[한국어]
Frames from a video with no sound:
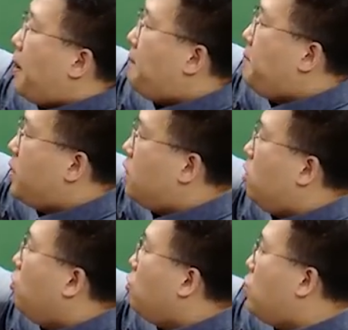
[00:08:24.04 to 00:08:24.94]
판매를
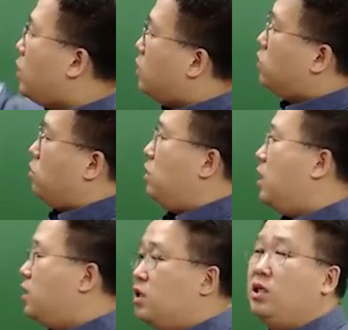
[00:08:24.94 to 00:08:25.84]
허용하는
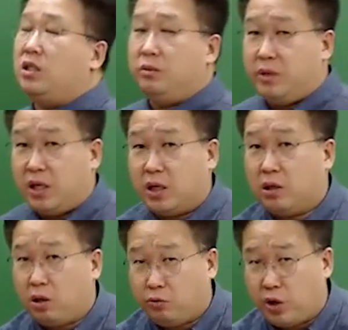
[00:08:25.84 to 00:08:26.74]
전략을
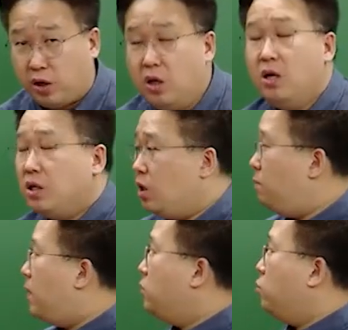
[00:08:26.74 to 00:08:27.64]
의미하게 되고요.
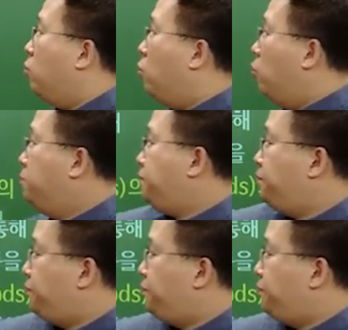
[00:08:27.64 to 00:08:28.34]
일반적으로